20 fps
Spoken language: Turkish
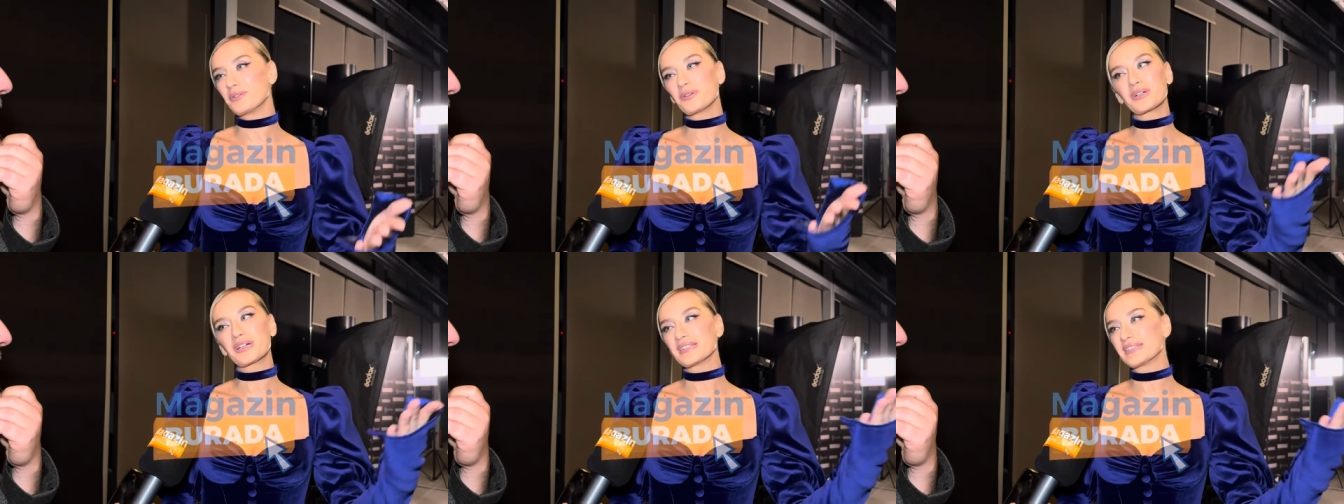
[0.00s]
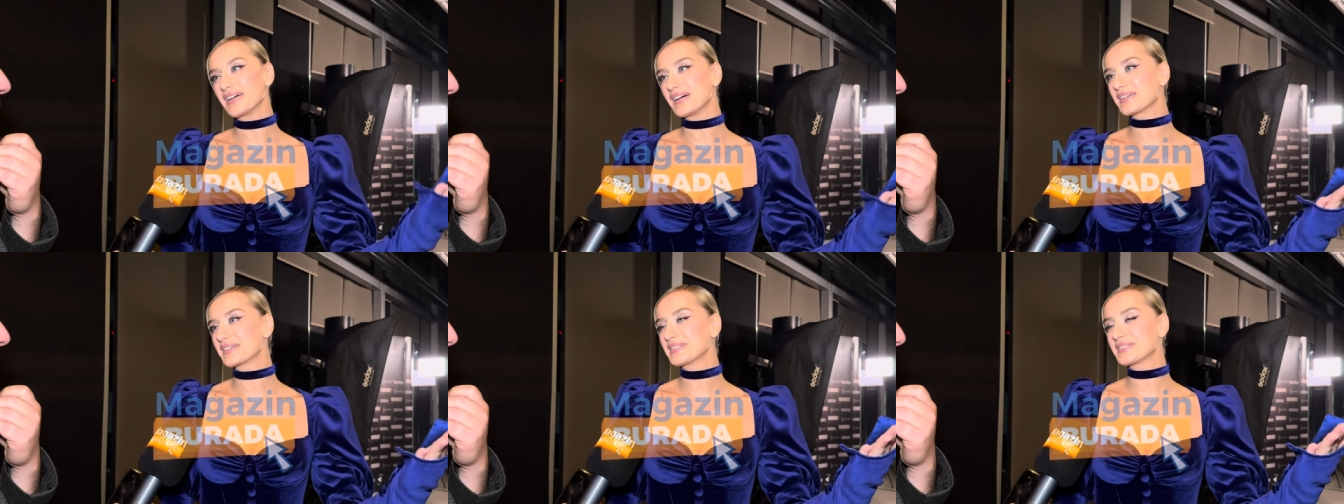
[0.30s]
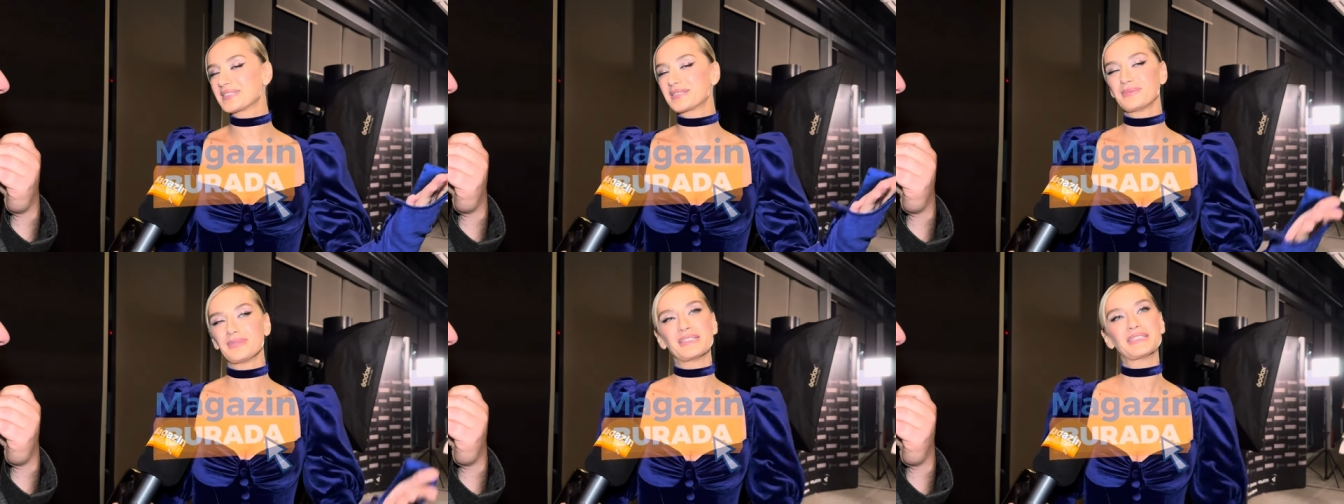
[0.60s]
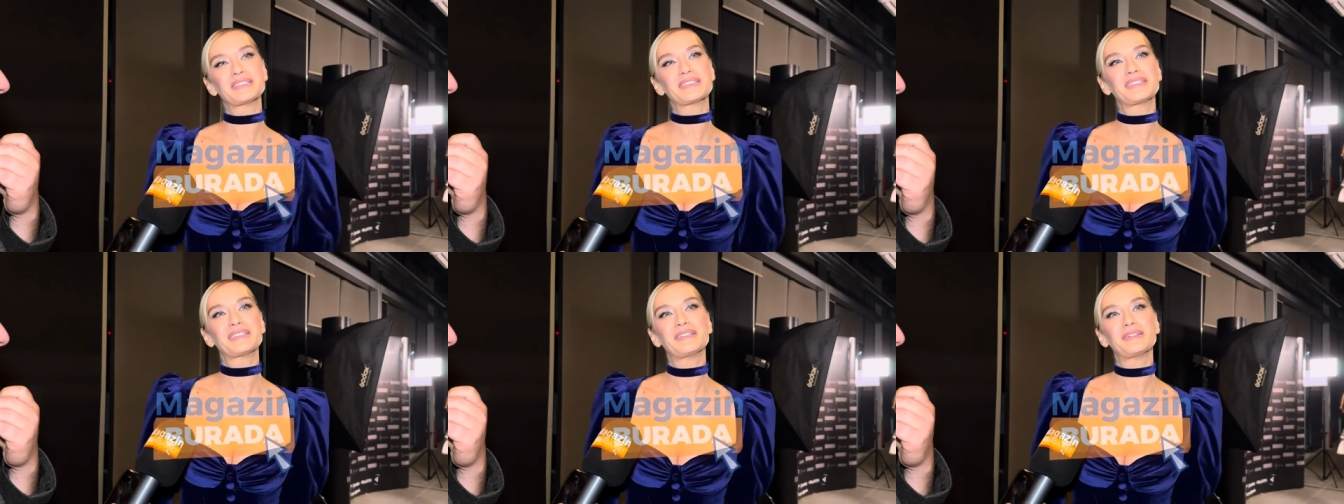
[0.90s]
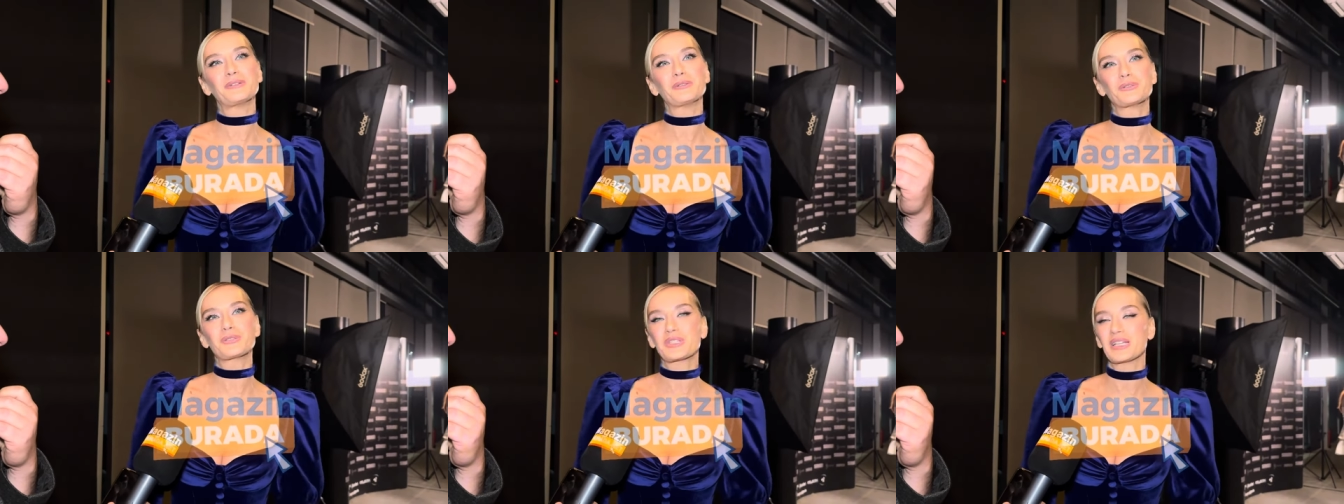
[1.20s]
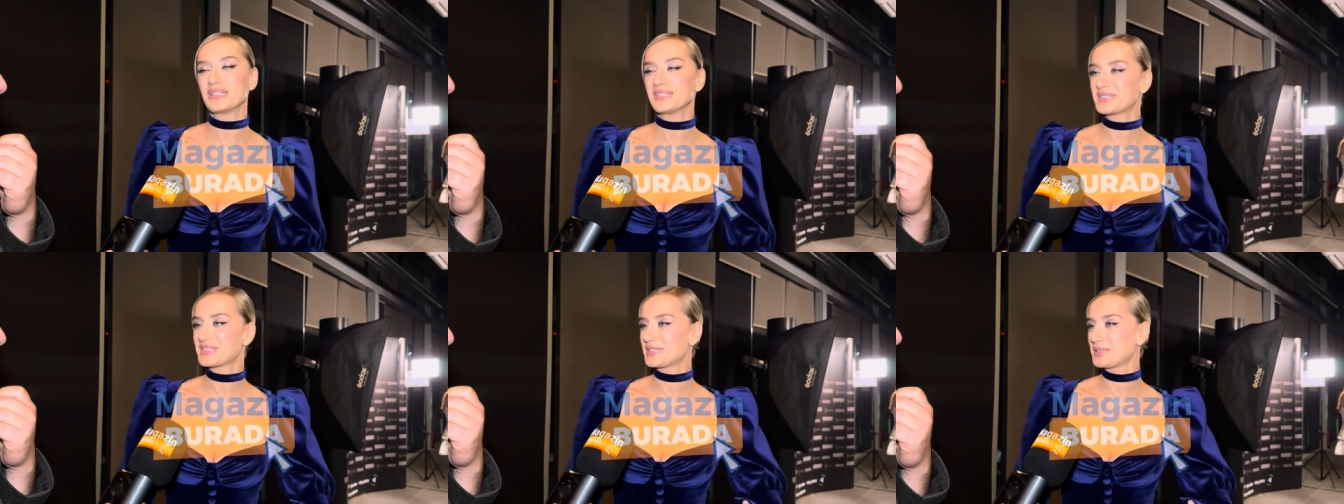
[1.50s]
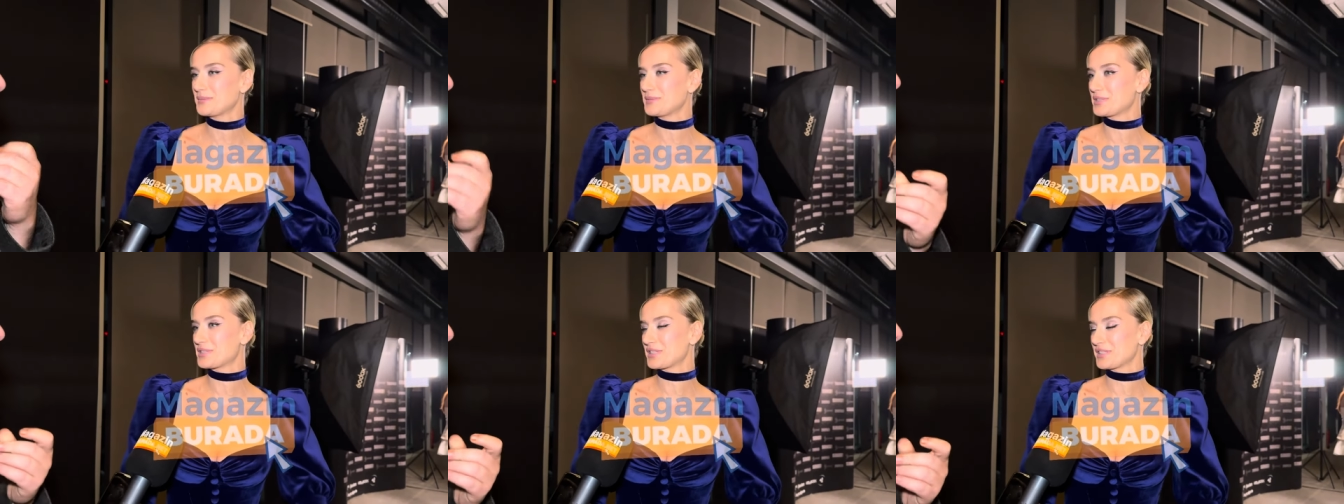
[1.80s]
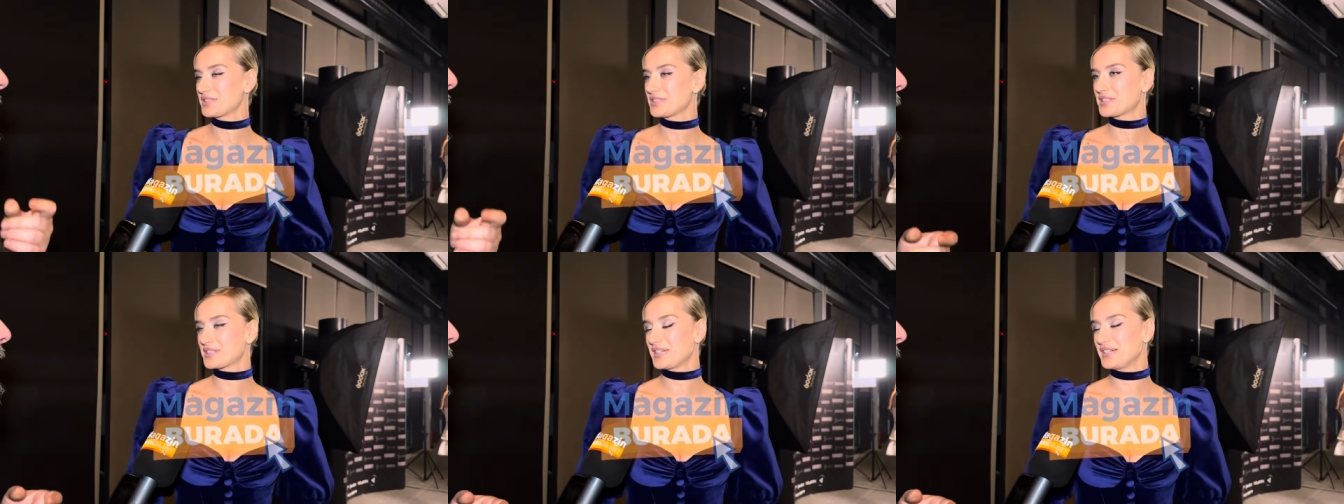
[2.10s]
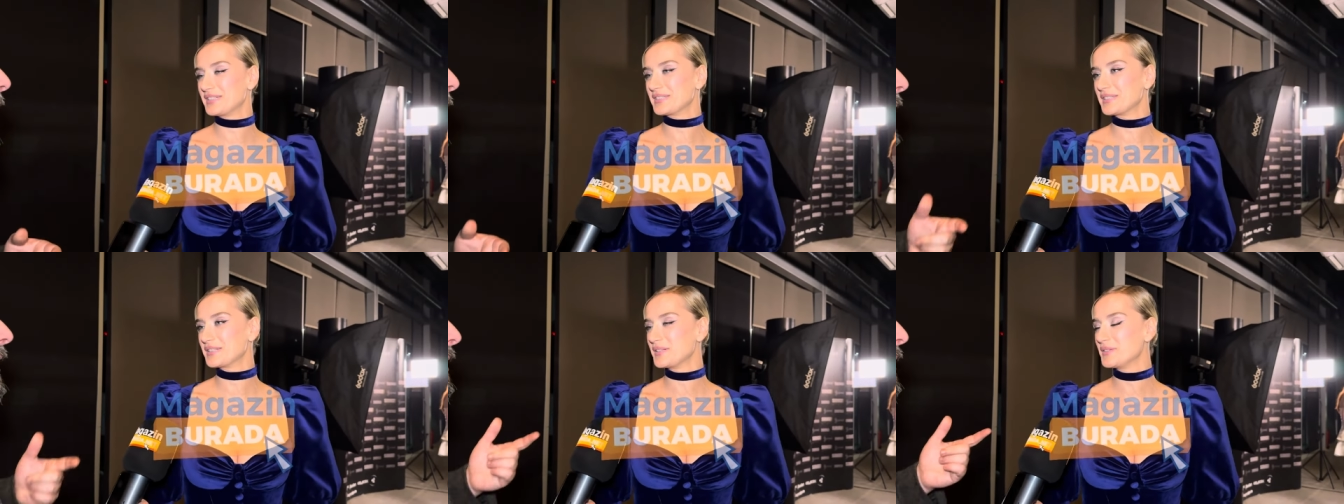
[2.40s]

O kadar kısmet. Göreceğiz kimin çalacağını. Her